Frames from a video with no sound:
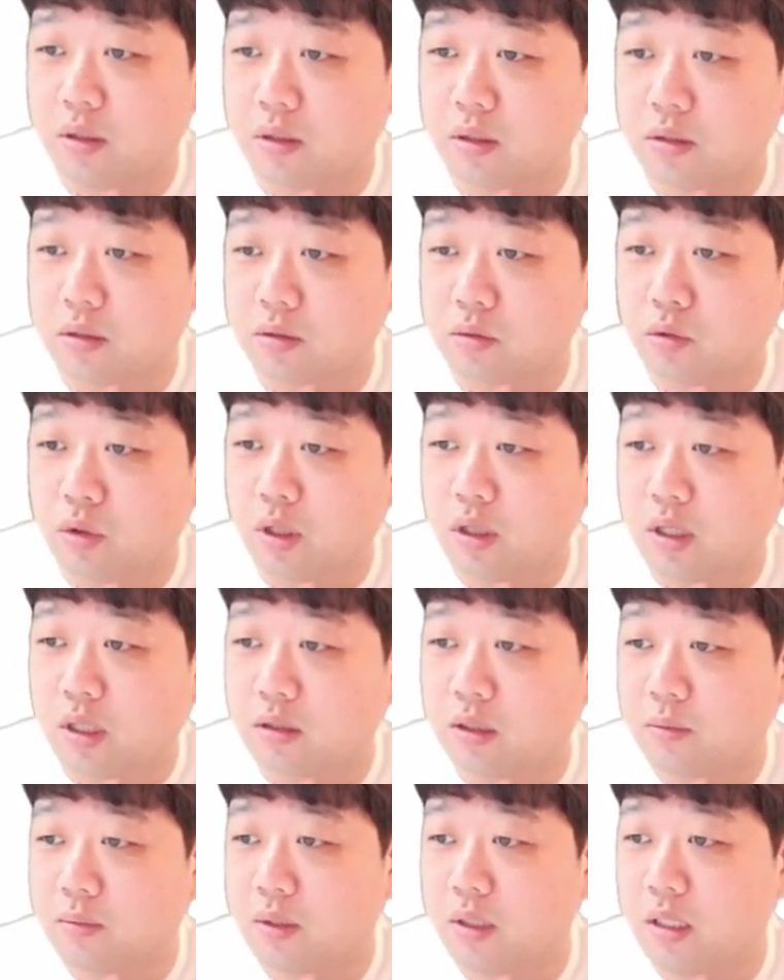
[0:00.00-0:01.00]
그 고객
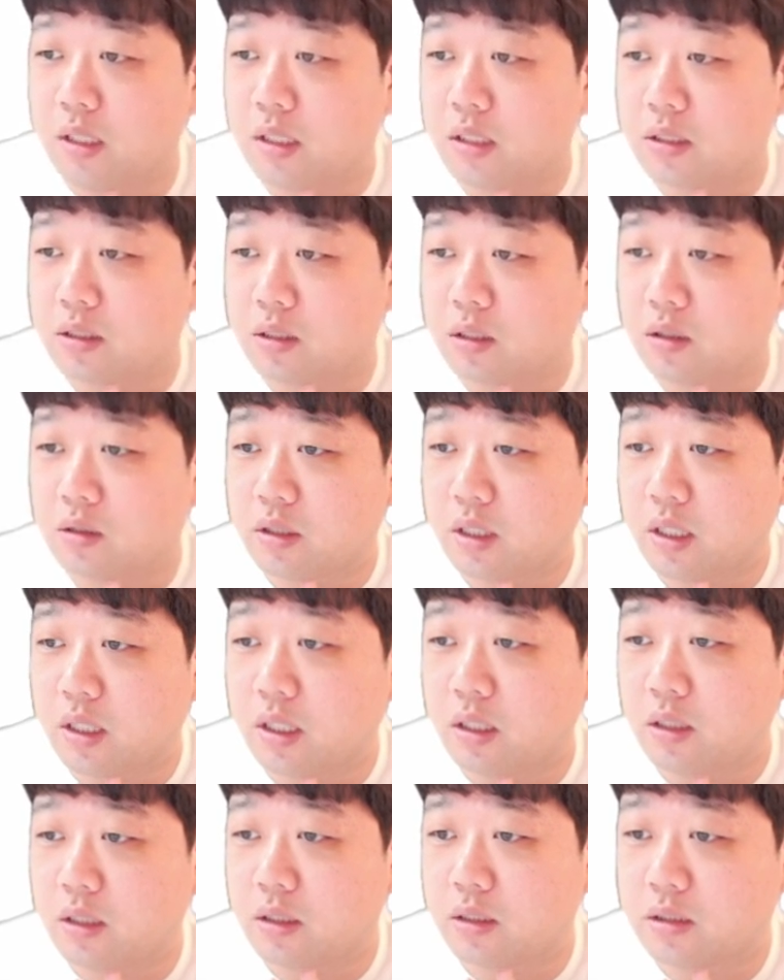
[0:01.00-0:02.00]
상담
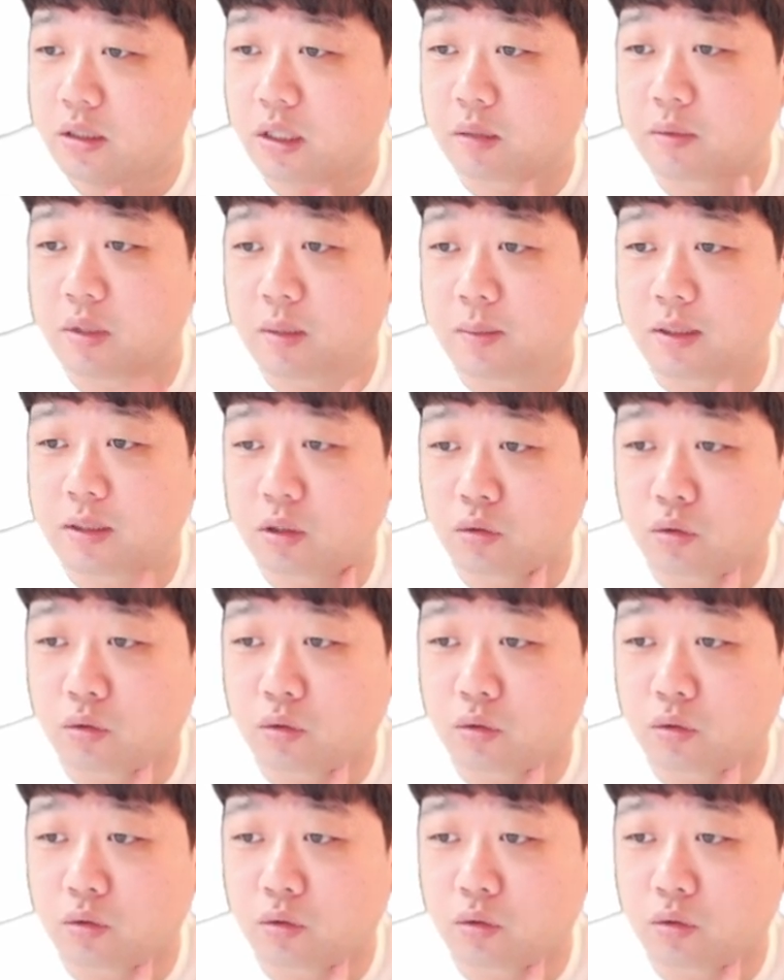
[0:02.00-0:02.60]
일정에 제가 미리 만들어 놓은 게